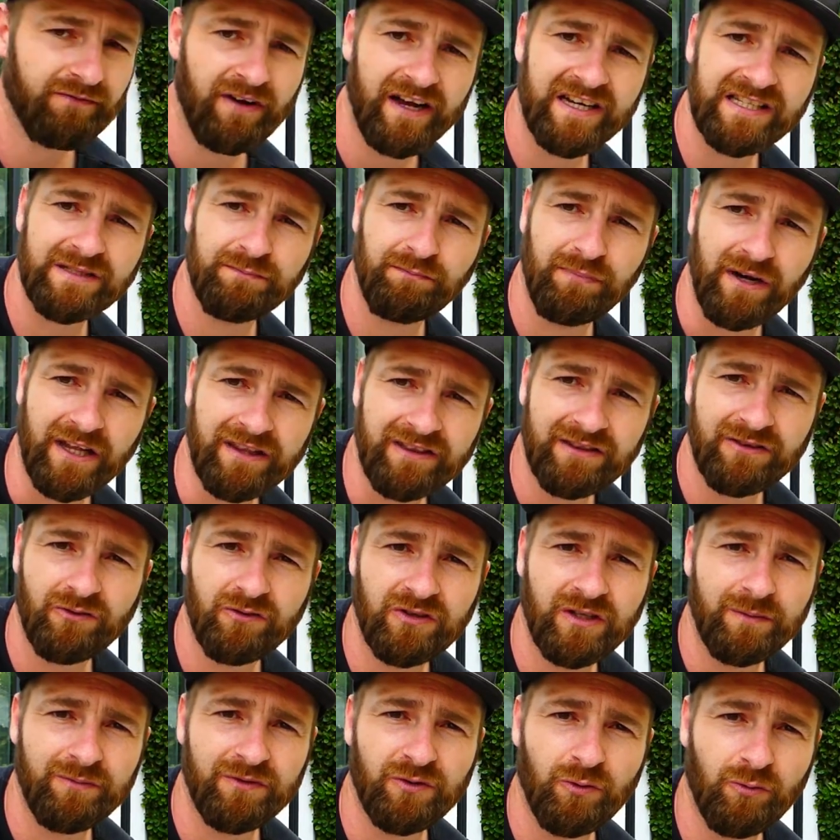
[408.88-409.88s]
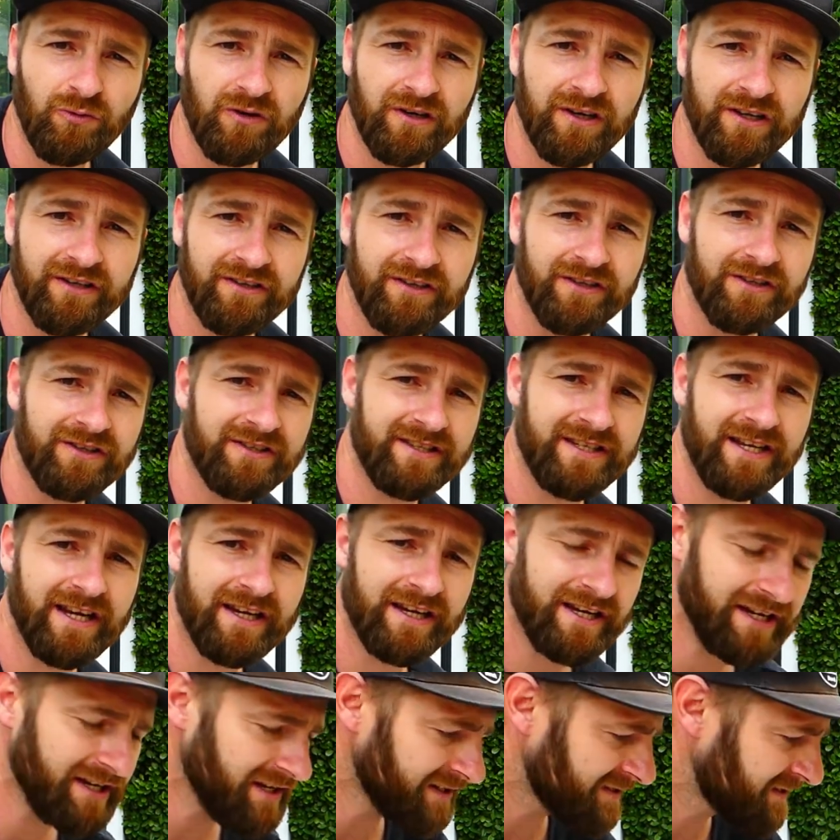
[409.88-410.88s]
den weißen Platten und den dunklen
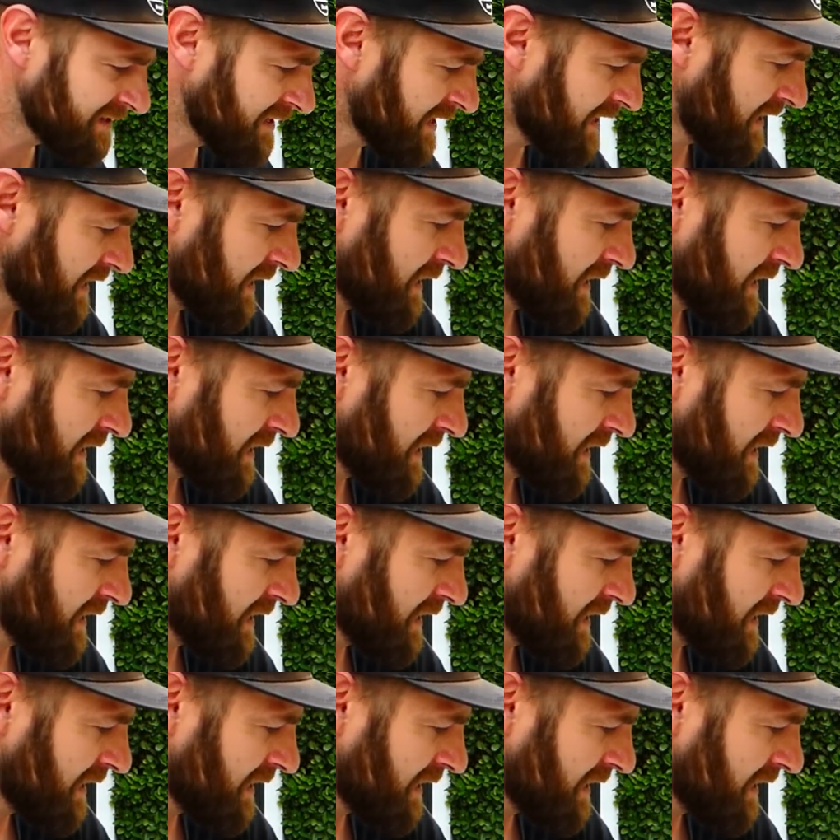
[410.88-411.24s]
Zierkies.